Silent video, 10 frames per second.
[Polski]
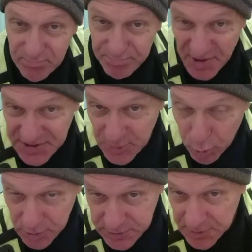bez
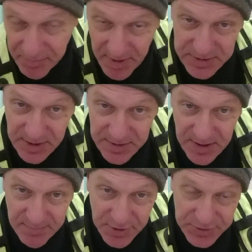głosowania
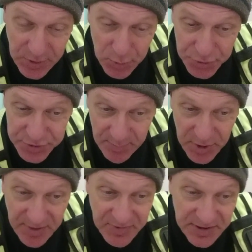na Mateusza
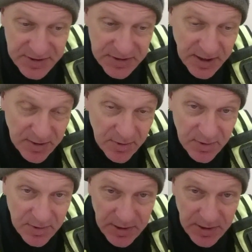Morawieckiego, ok?